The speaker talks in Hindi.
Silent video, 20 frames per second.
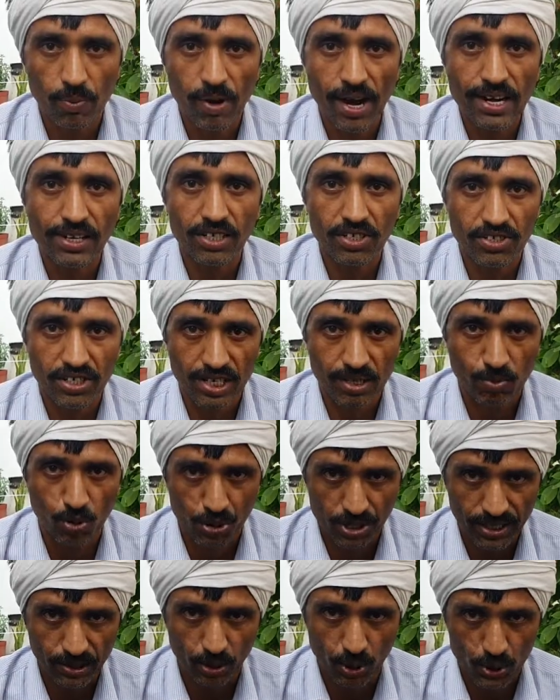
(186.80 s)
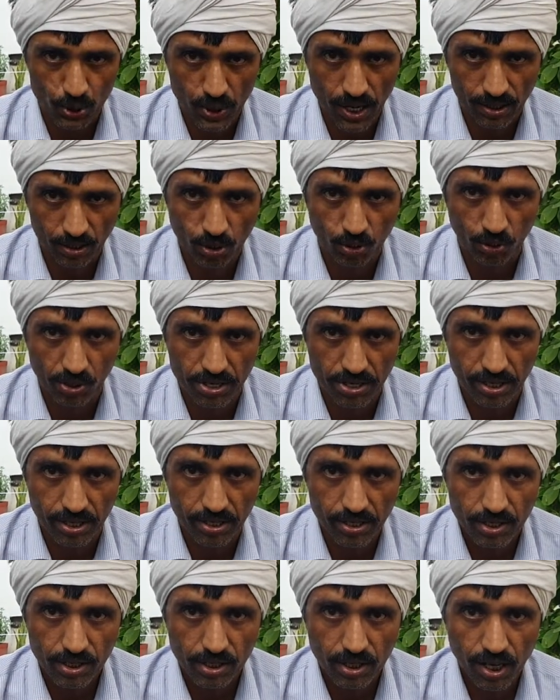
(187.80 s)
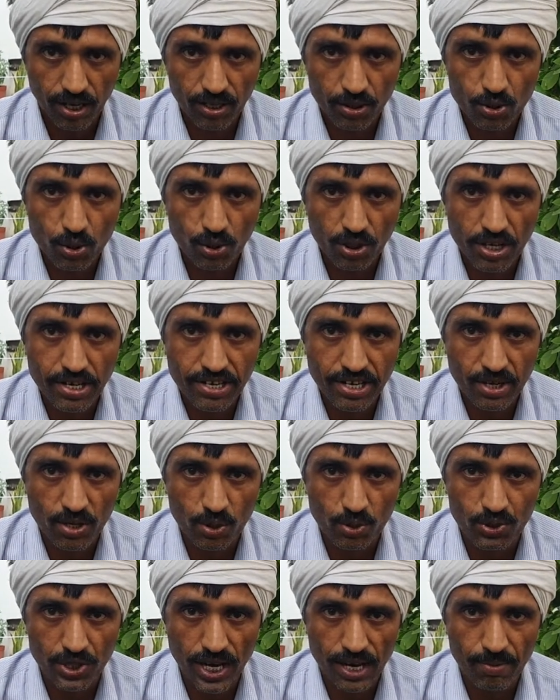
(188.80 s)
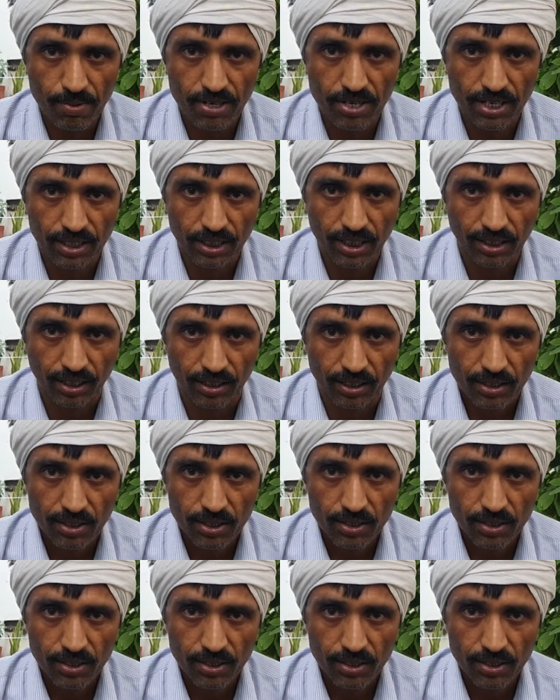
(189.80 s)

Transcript: कमाल की जड़ी बूटी है दोस्तों आँखों के लिए अगर जो कंटिन्यू छः महीने तक